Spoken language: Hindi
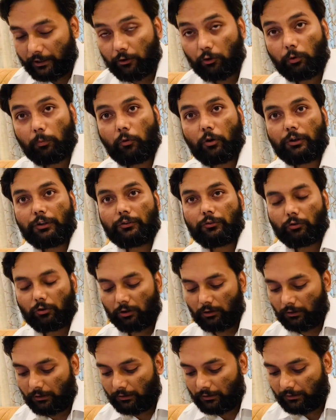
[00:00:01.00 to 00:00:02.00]
गुड मॉर्निंग टू ऑल
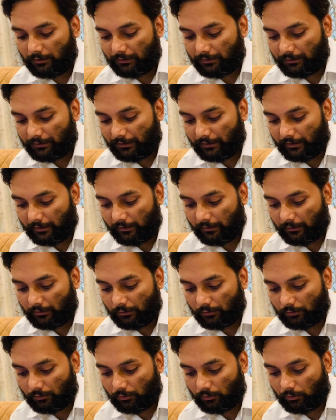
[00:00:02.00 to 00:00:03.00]
ठीक है
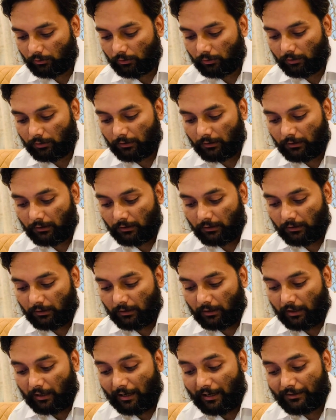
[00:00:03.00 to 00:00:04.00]
सो
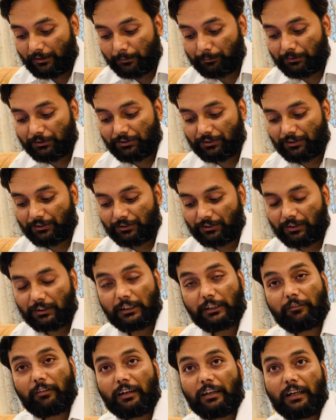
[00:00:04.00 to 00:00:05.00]
आज हम डिस्कस
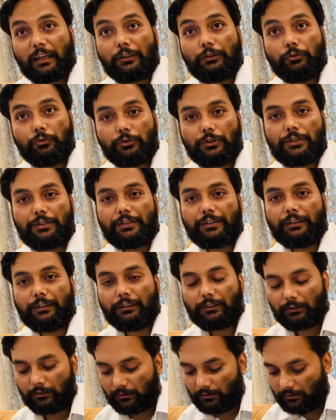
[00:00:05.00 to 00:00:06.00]
करने वाले हैं यूसीसी
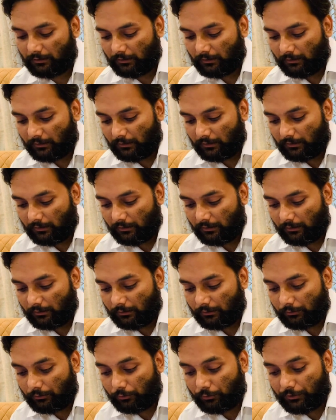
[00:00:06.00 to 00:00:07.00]

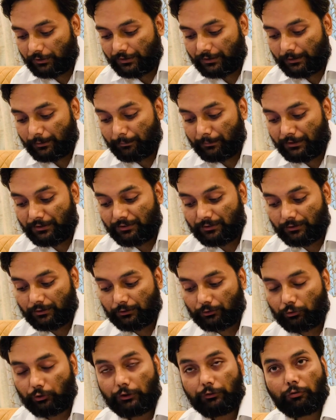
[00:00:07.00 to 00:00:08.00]
यूसीसी मींस
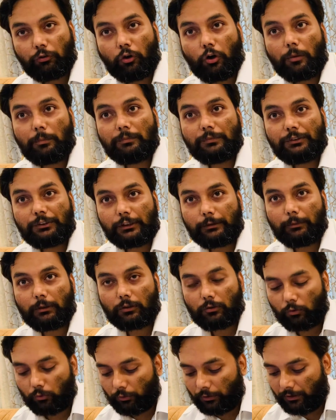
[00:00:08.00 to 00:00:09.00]
यूनिफॉर्म सिविल
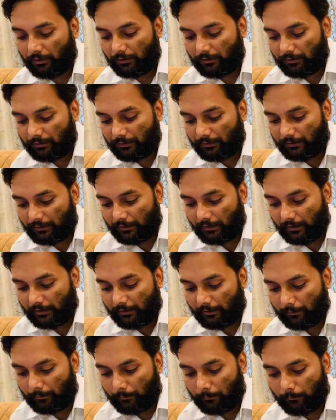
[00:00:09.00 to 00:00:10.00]
कोड ठीक है
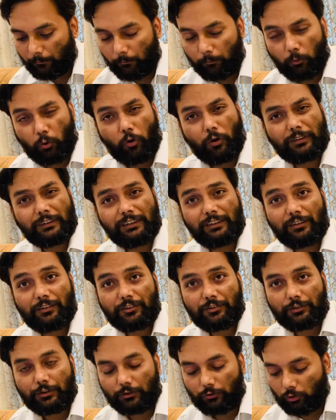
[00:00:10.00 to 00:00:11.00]
बहुत ही
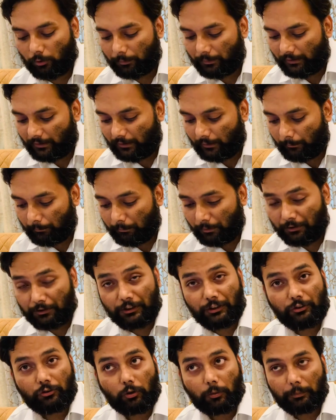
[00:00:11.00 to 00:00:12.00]
इंटरेस्टिंग टॉपिक है
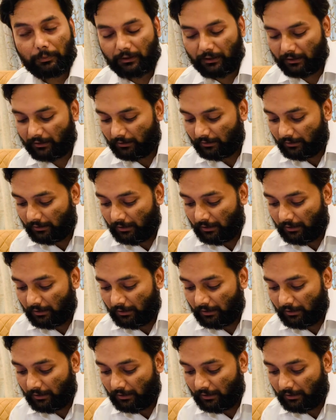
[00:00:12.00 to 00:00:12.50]
बर्निंग टॉपिक है